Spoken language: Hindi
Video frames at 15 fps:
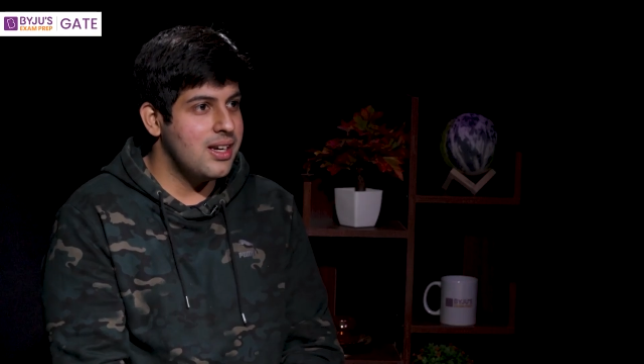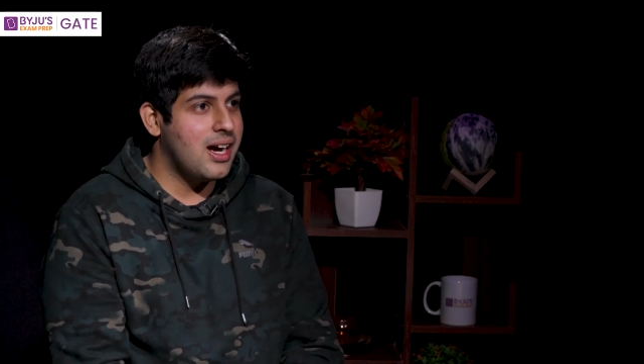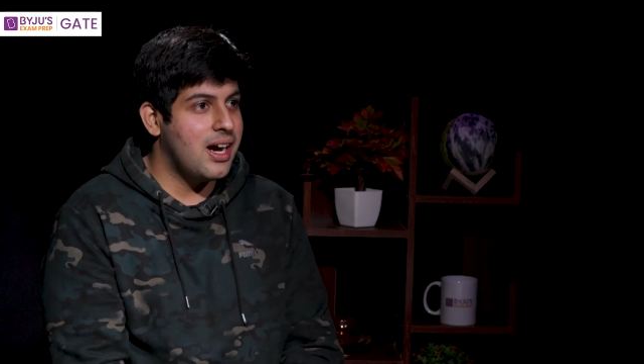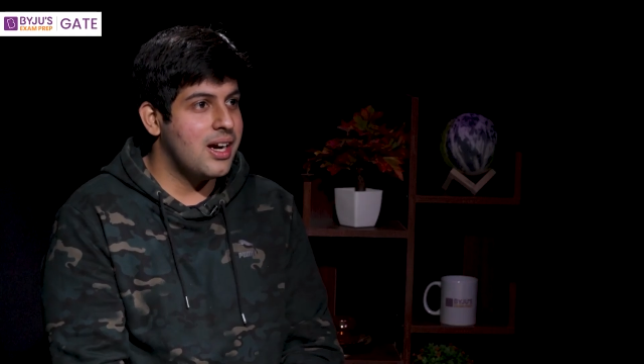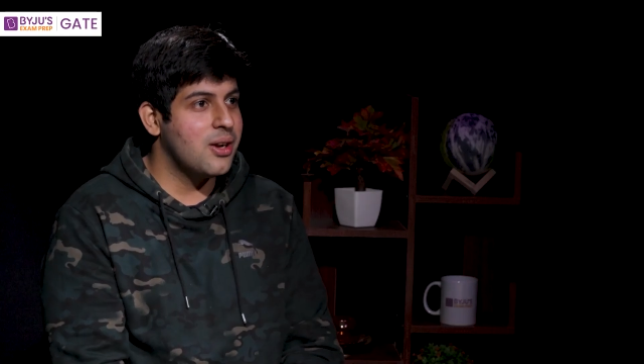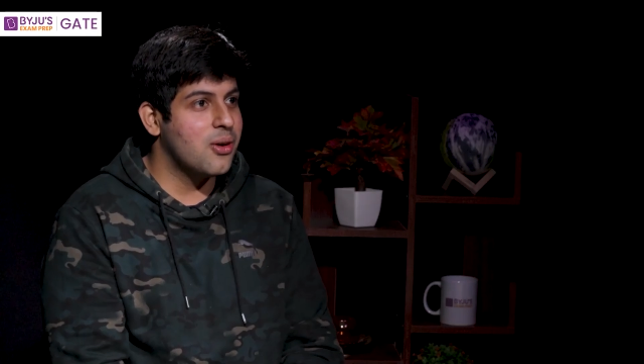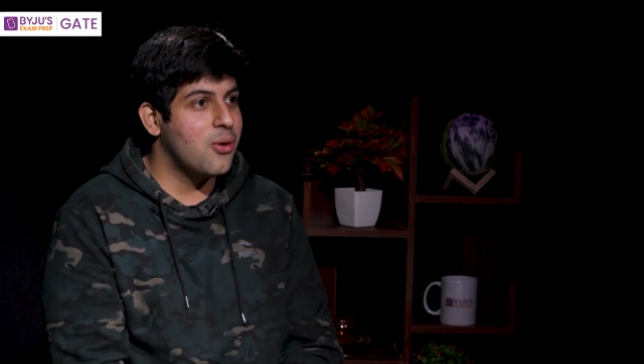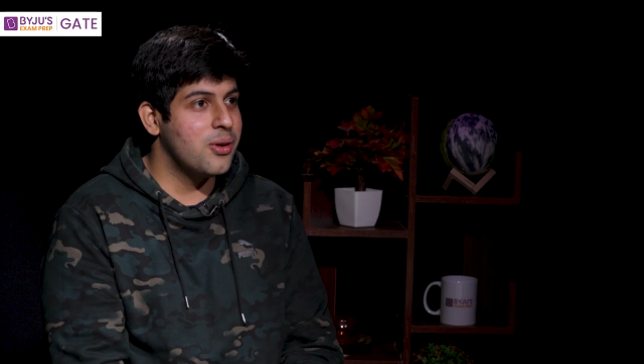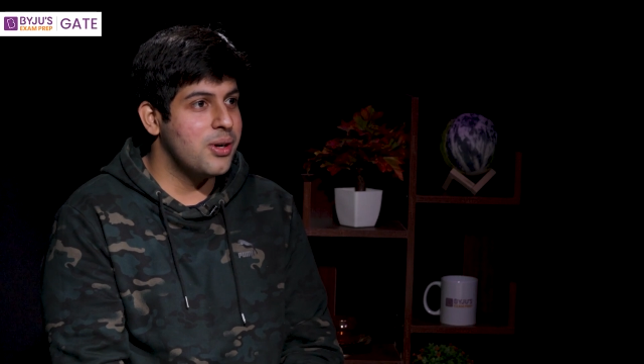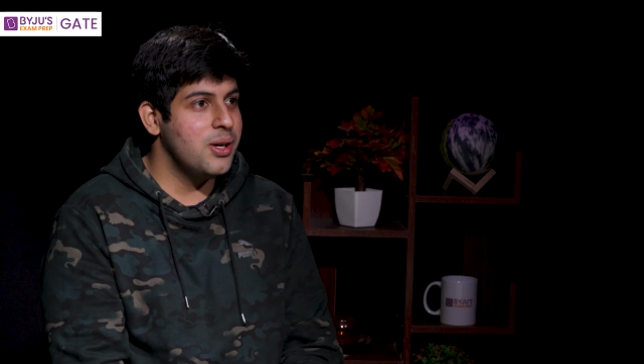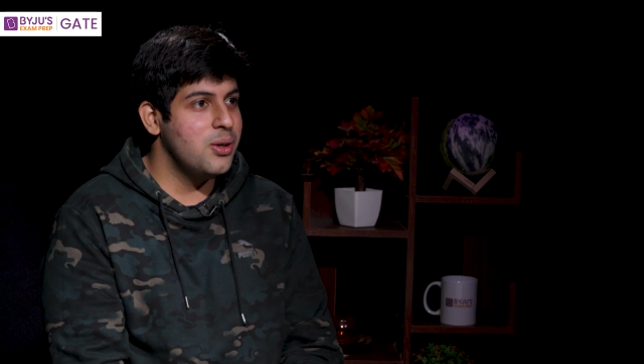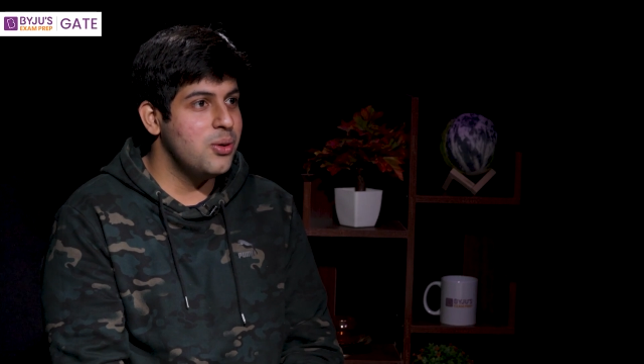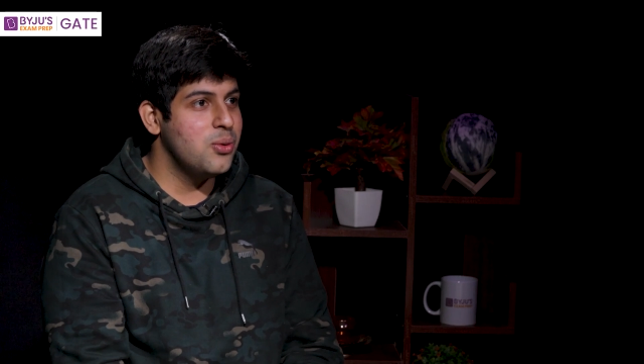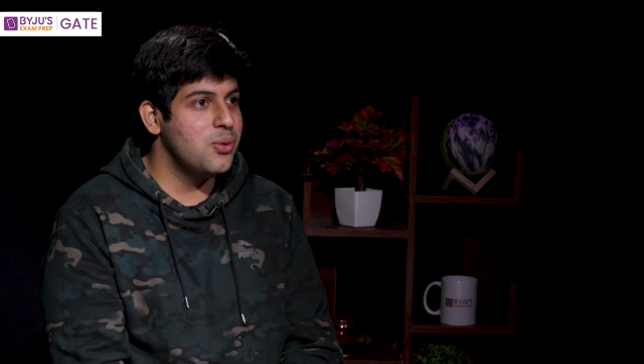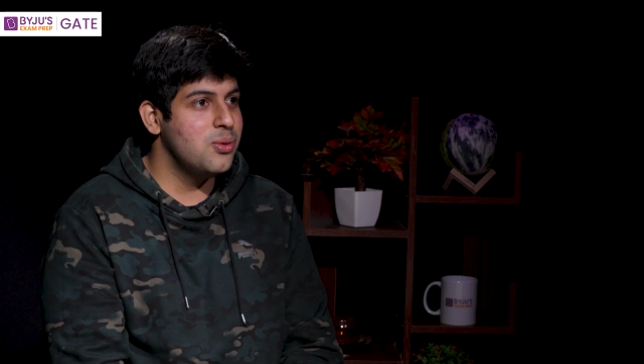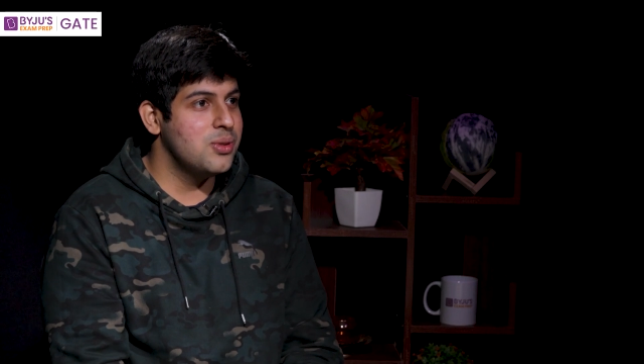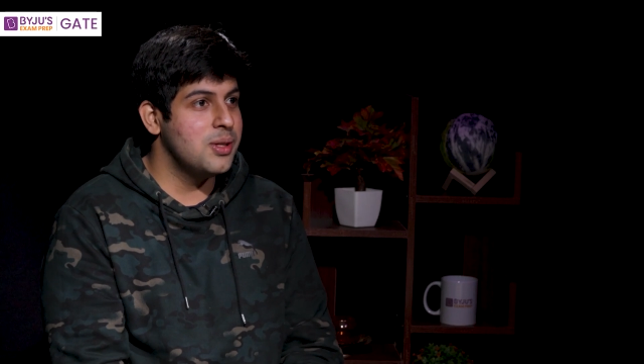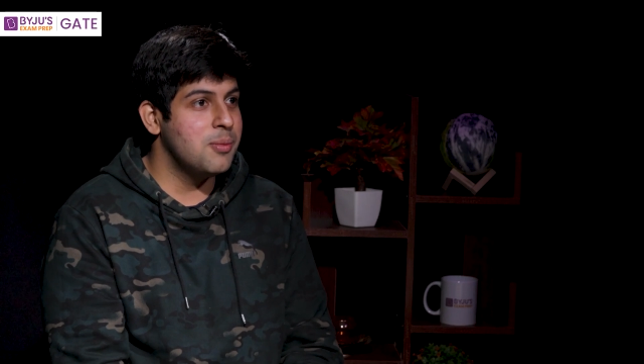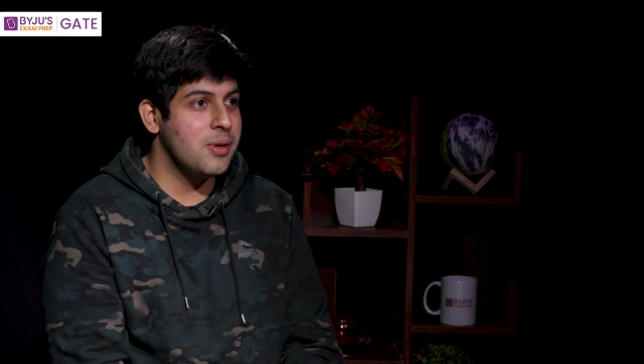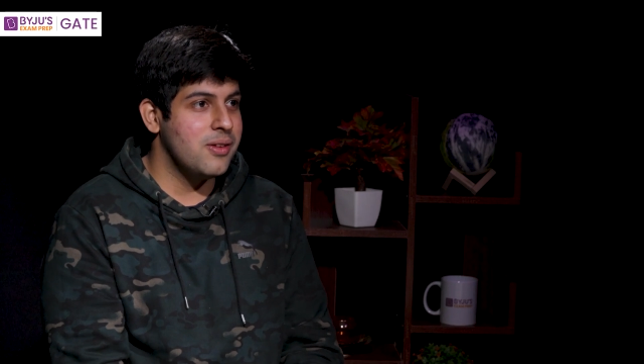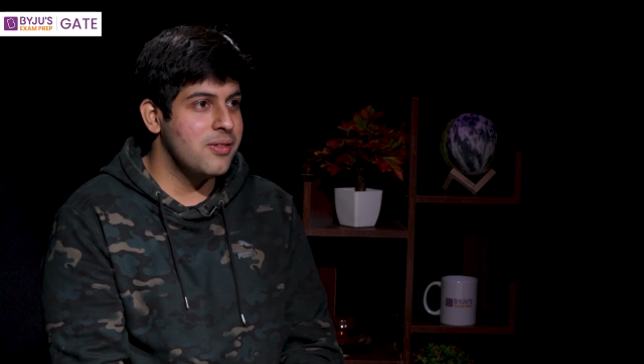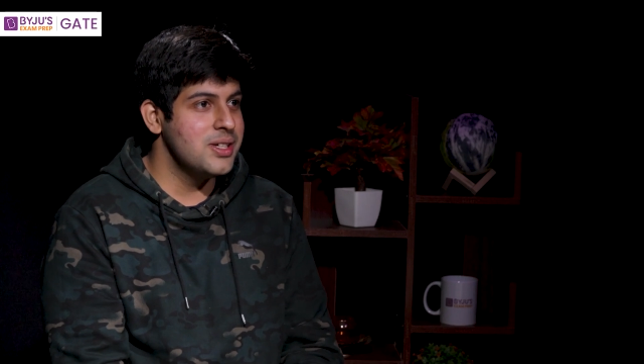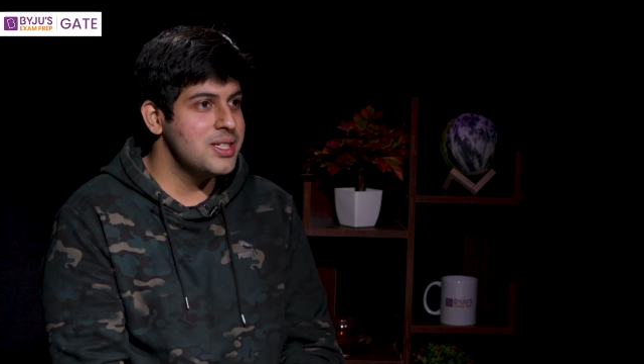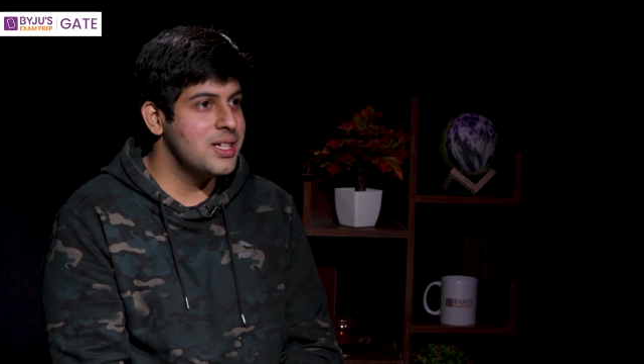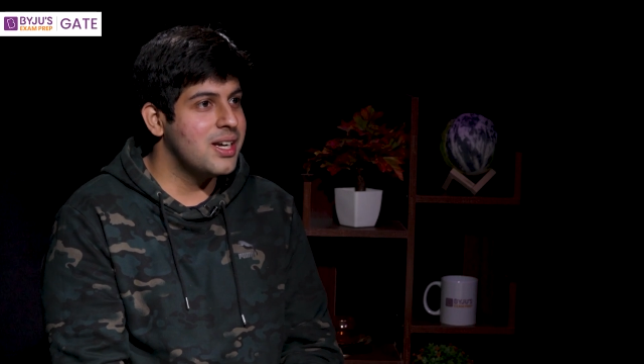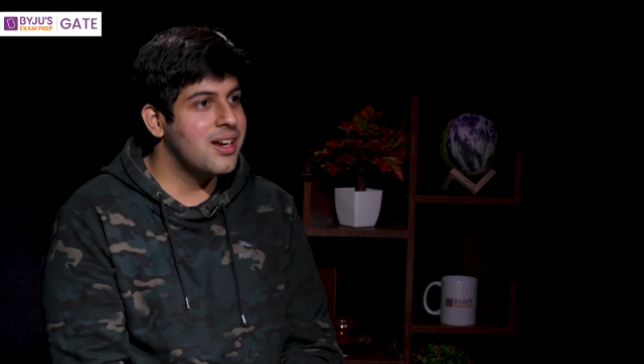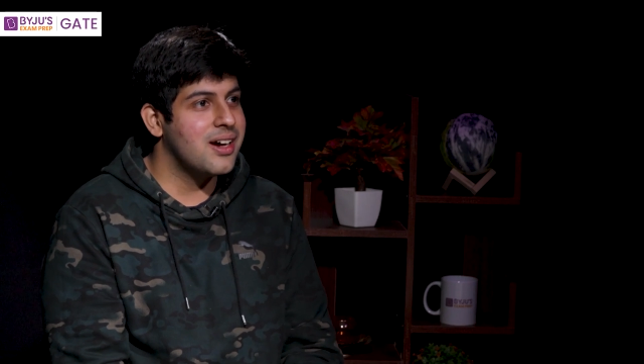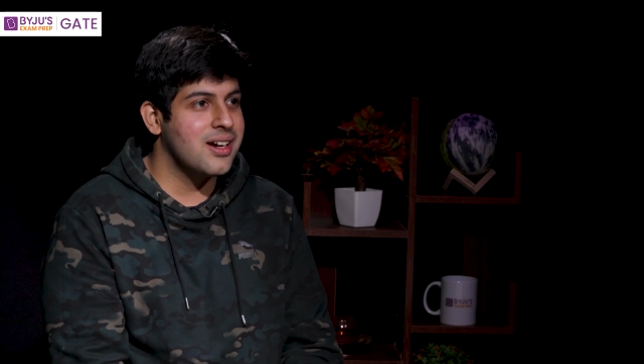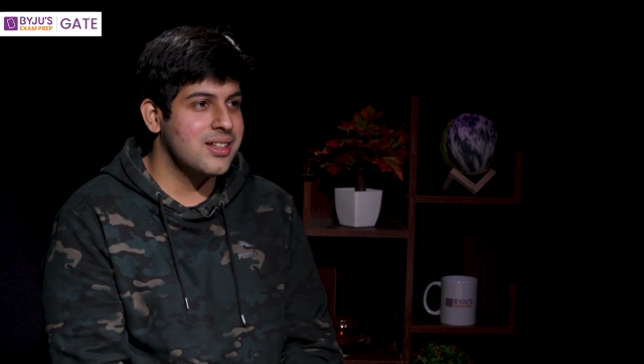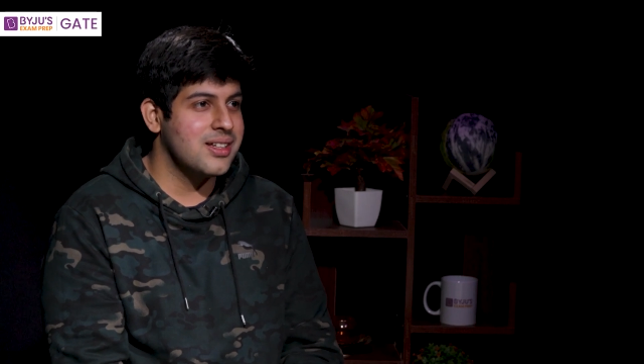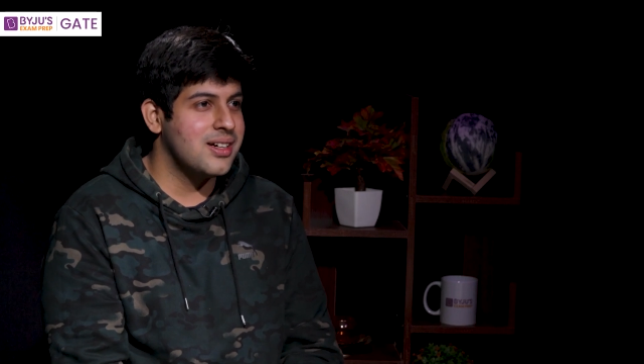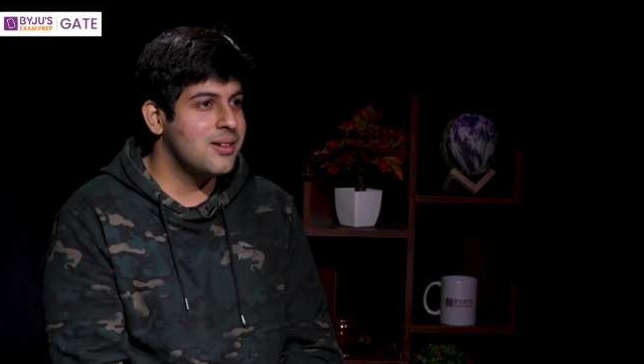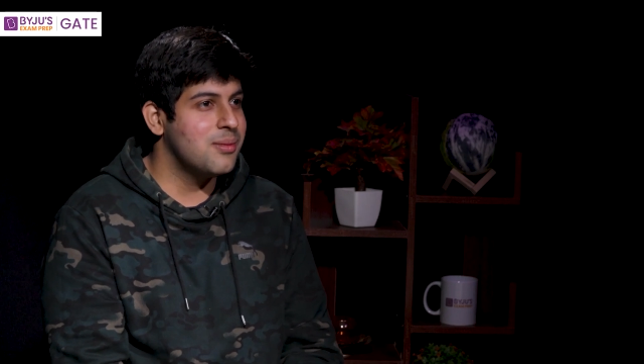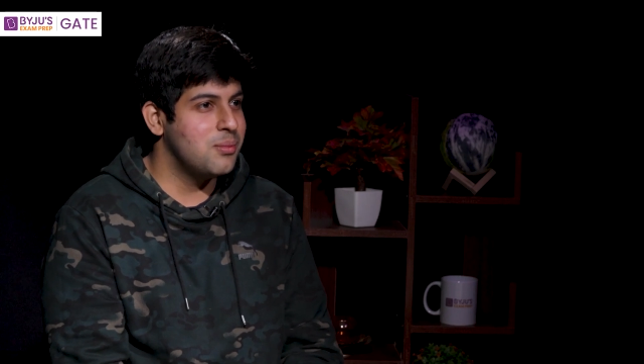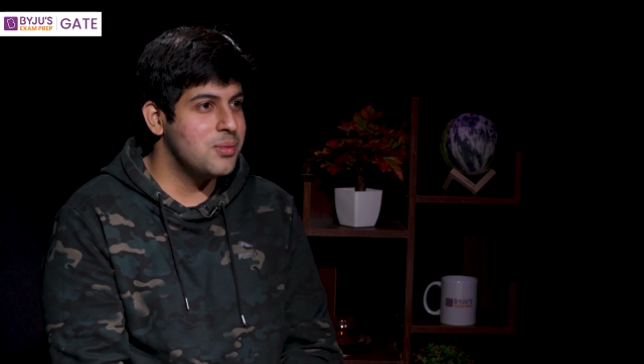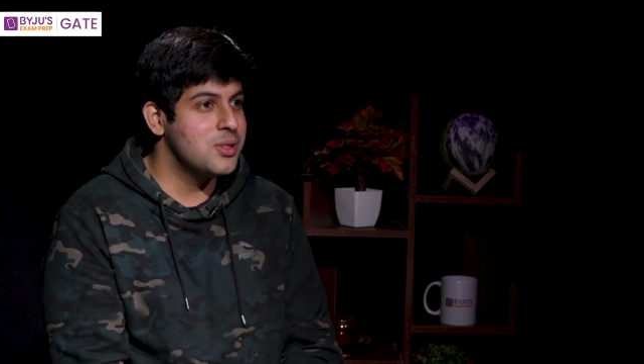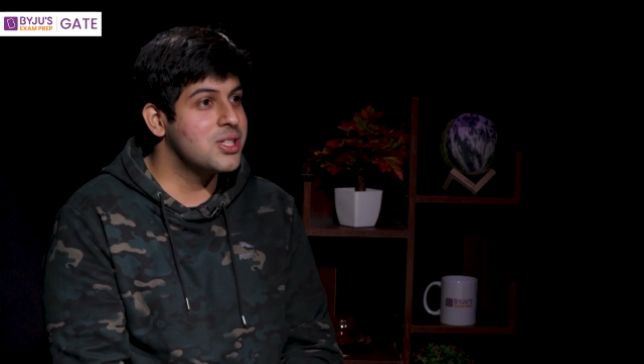एंड अकॉर्डिंग टू द प्रीवियस ईयर लगा था